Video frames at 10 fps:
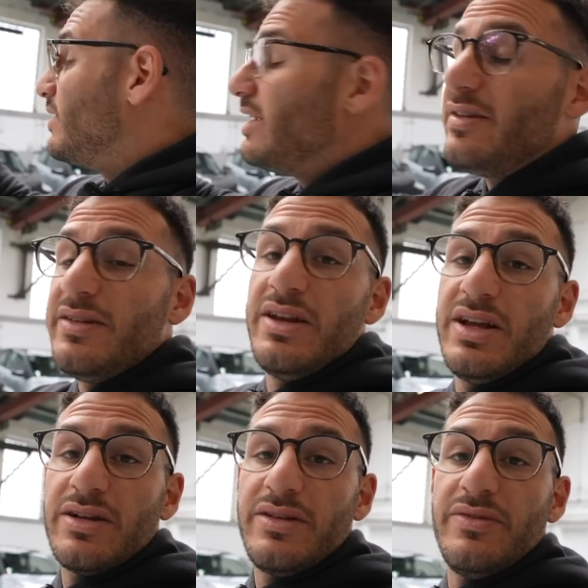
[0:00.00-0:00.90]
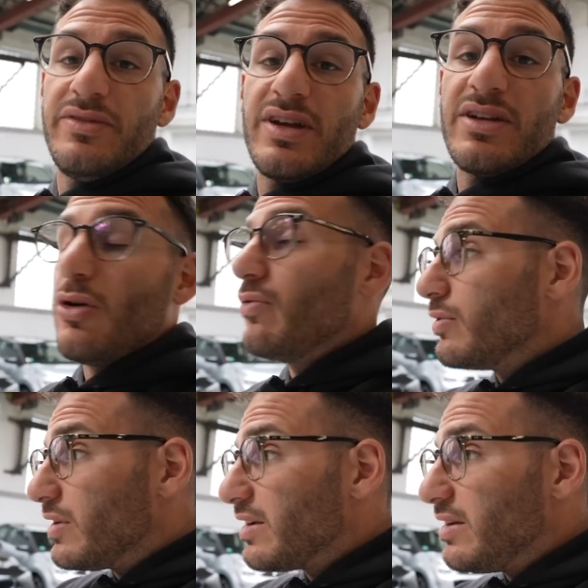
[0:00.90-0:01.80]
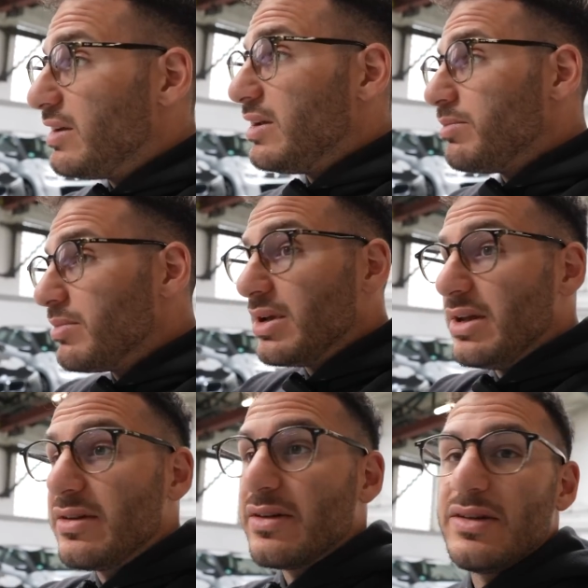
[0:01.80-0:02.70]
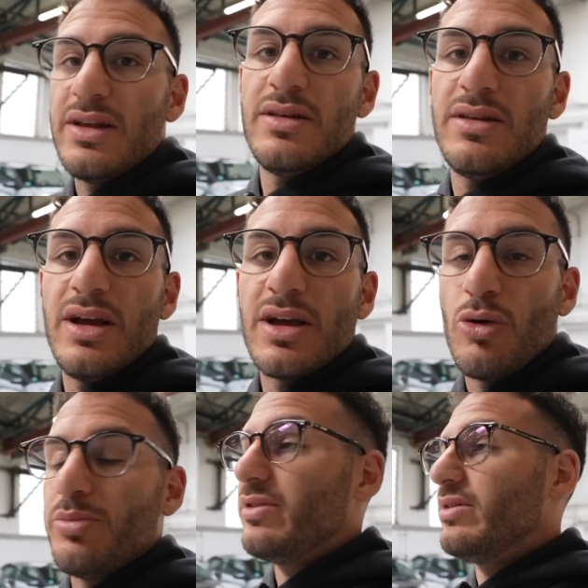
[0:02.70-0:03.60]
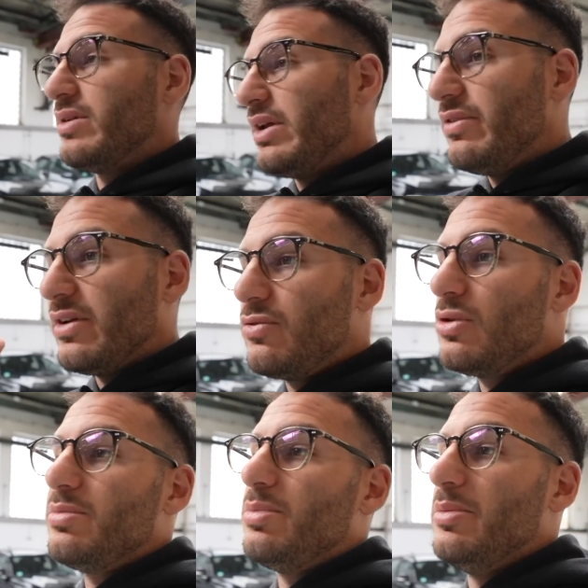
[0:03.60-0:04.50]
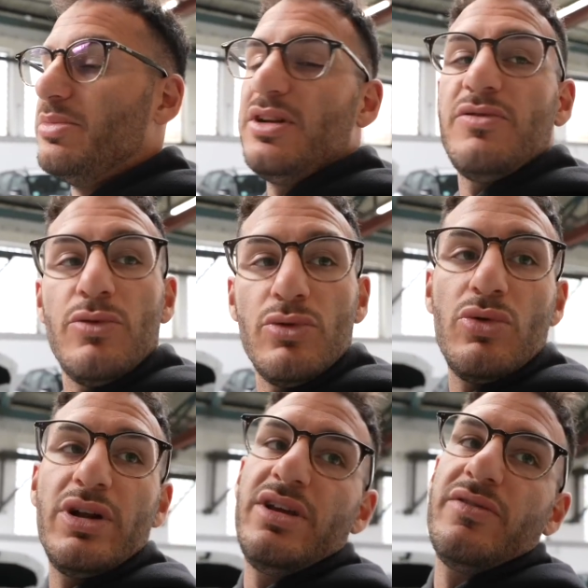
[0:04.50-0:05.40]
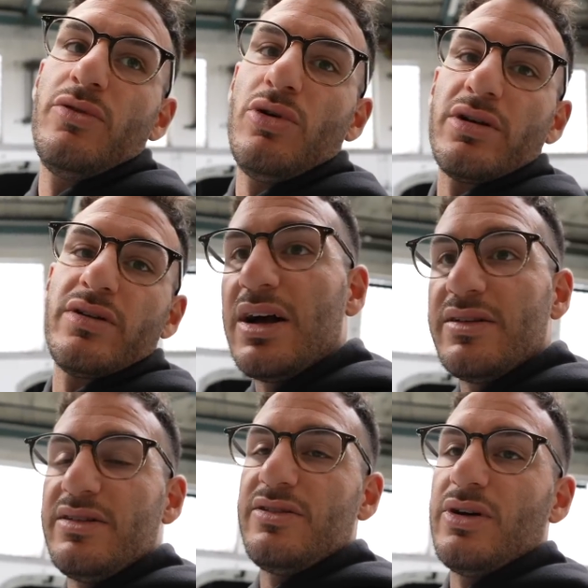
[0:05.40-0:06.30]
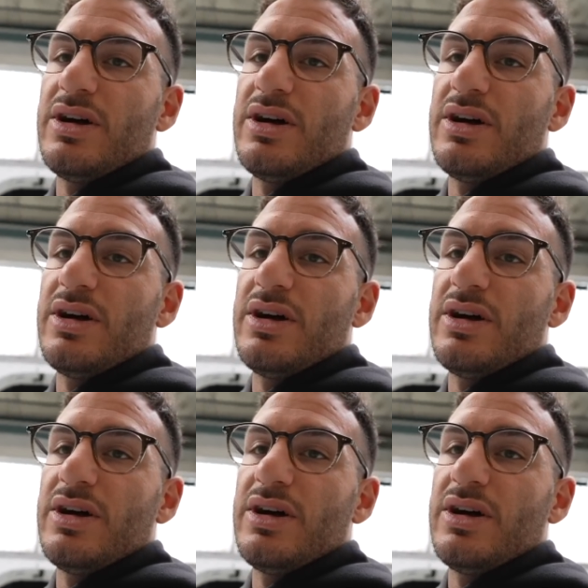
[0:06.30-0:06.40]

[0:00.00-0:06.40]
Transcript: zähle ich die negativen Sachen auf und sage die dem Interessenten, der kommt. Entweder vorher beim Telefon oder hier vor Ort, Angesicht zu